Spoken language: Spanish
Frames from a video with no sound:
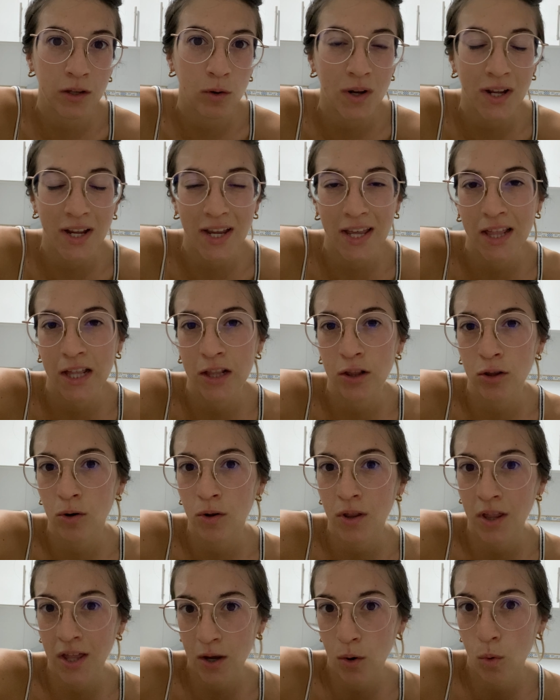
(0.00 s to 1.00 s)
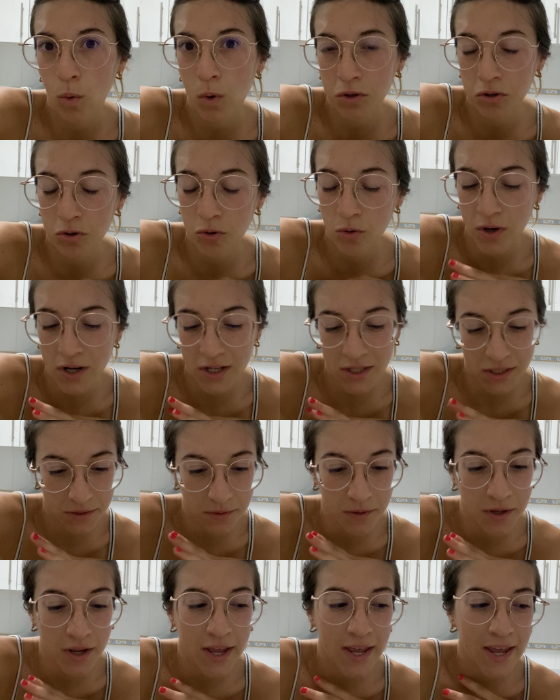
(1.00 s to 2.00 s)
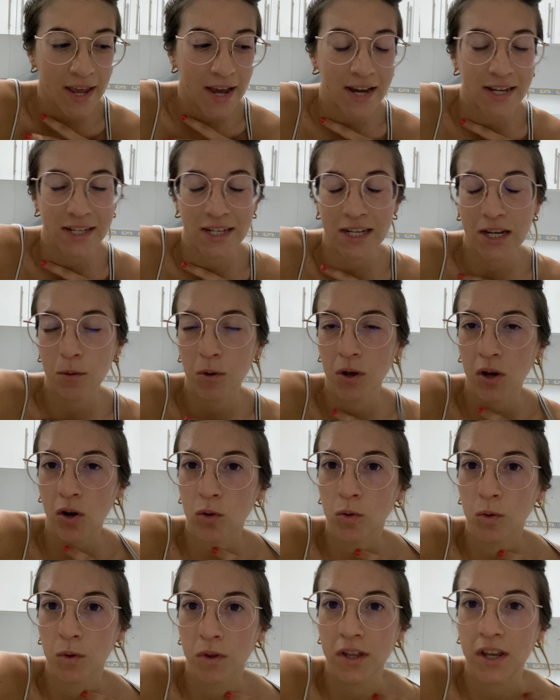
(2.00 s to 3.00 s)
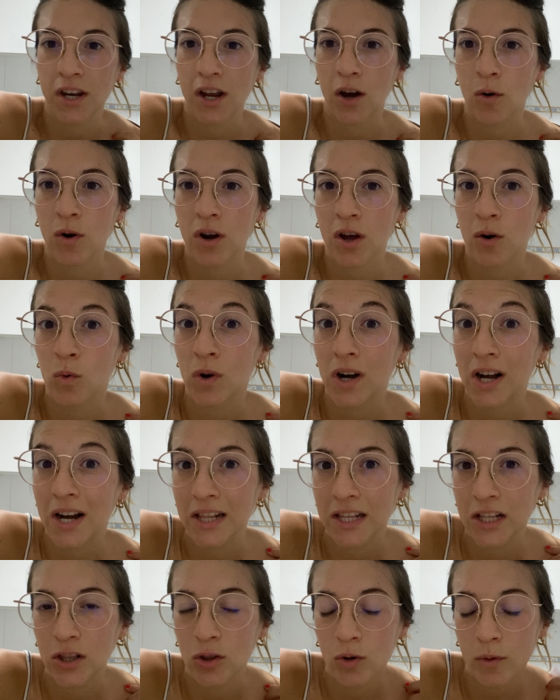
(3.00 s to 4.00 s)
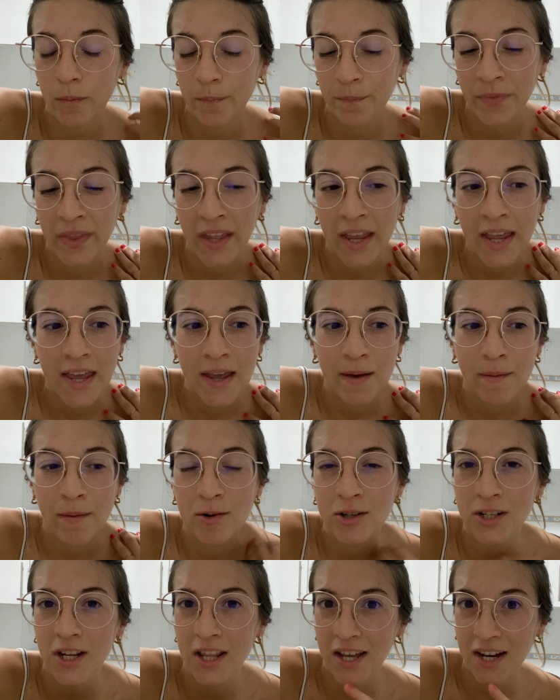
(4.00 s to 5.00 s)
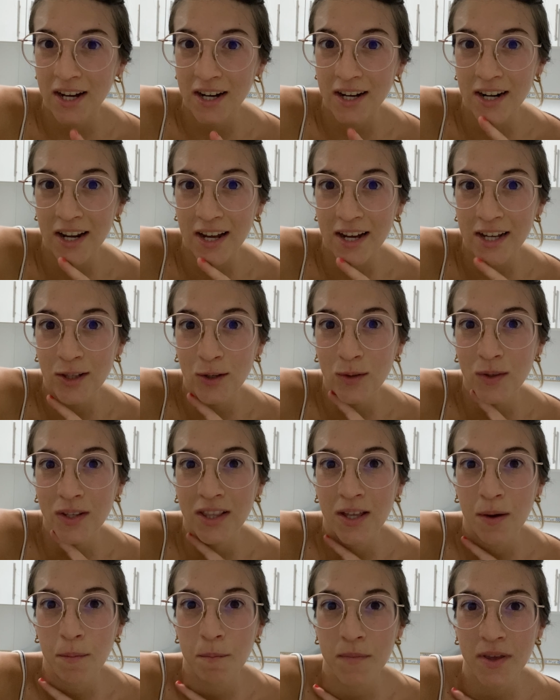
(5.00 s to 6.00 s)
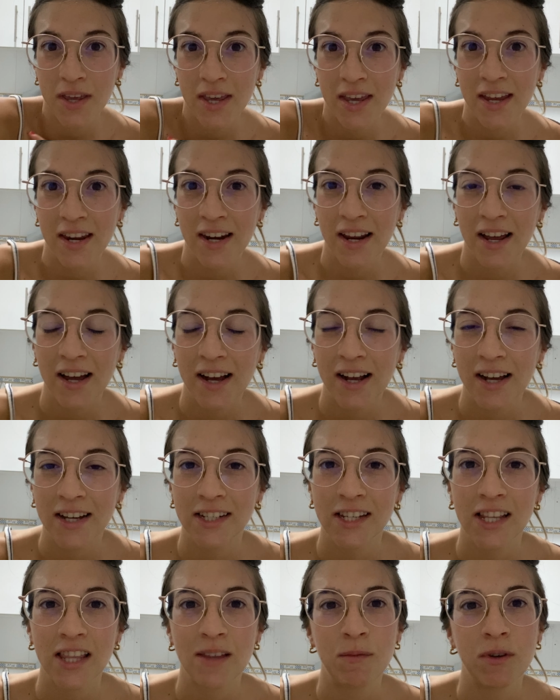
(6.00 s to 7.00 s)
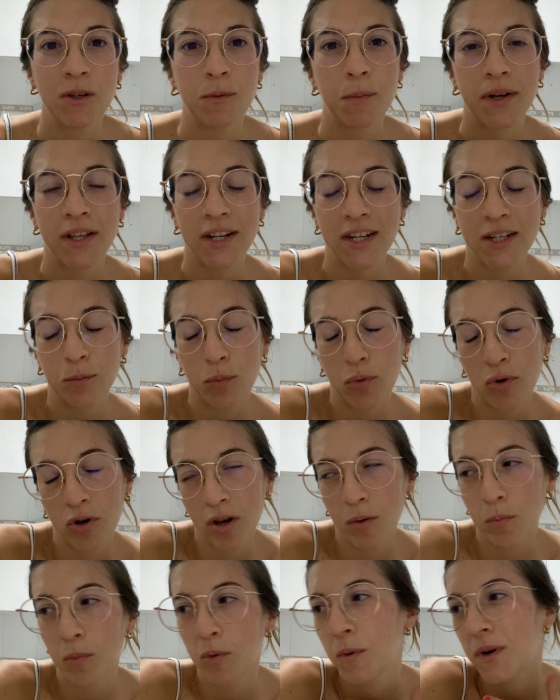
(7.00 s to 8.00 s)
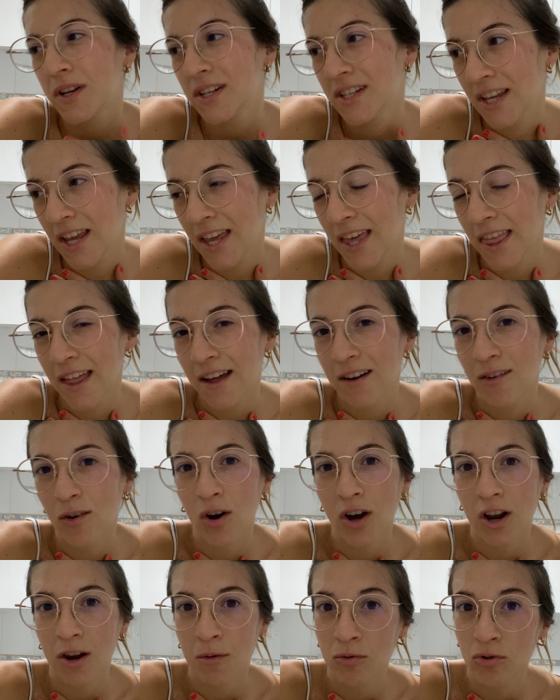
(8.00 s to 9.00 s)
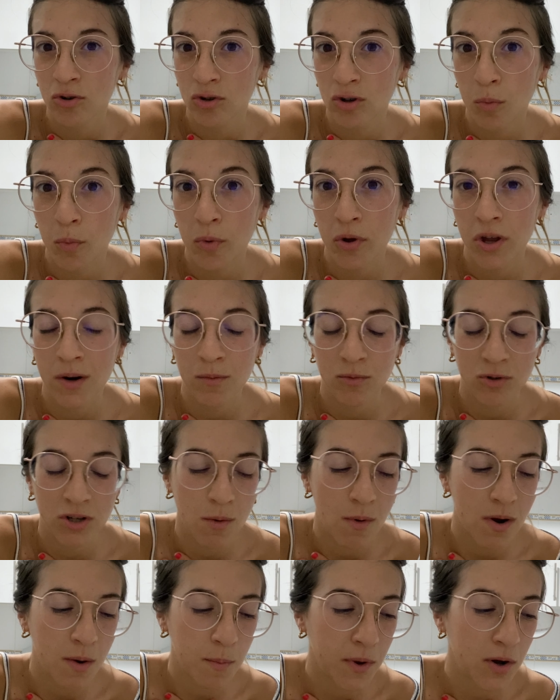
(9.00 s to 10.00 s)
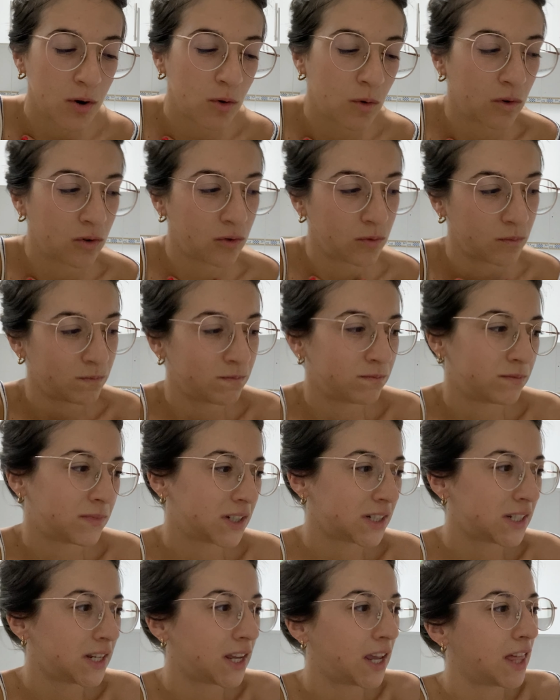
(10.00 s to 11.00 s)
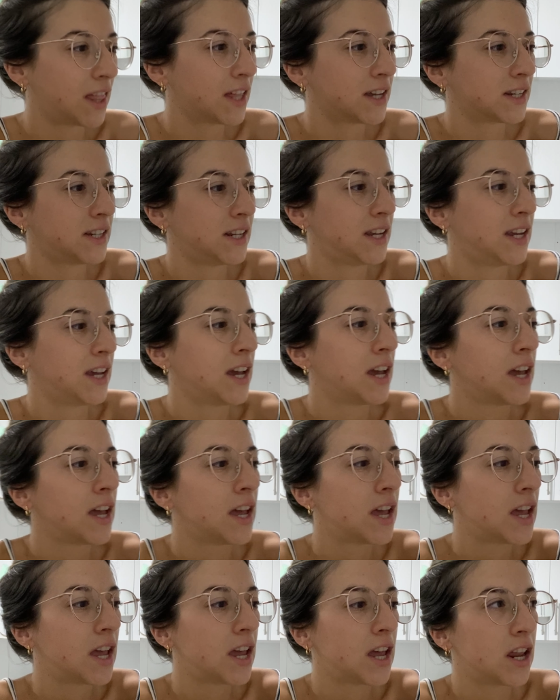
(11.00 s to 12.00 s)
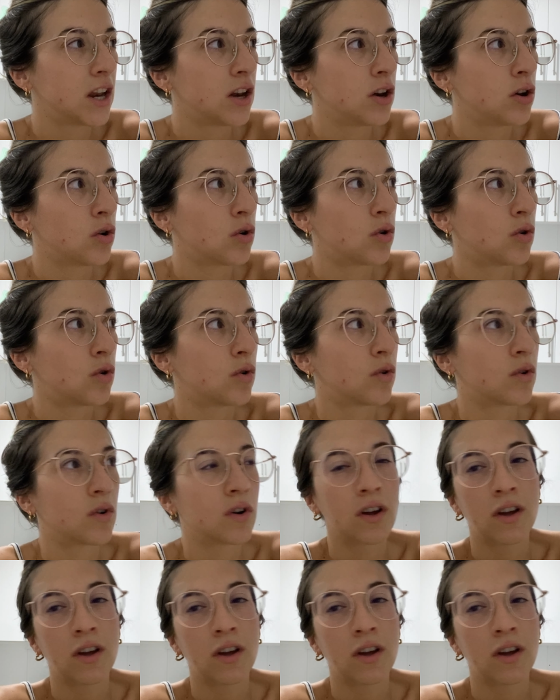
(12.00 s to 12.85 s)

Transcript: ahora que dentro de 4 horas. Así que voy a conducir ahora un ratito Vamos a dejar a Toti también a casa de mis padres porque el pobre se queda. Ojalá nos lo pudiéramos llevar, pero así mm, queda, así que no,